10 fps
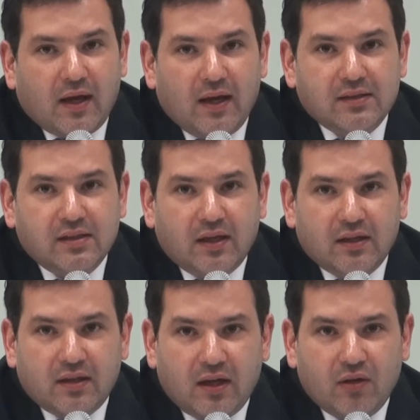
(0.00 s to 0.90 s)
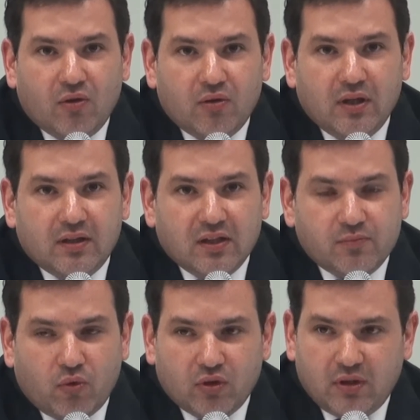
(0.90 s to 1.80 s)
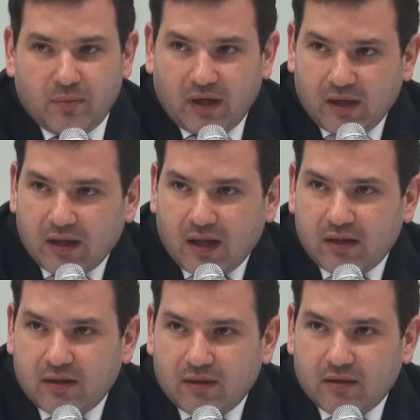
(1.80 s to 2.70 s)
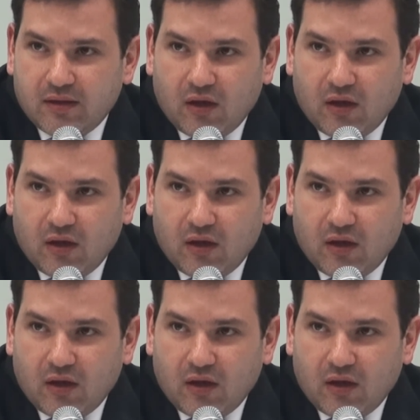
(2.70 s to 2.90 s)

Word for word: el secretario de Transporte y Vialidad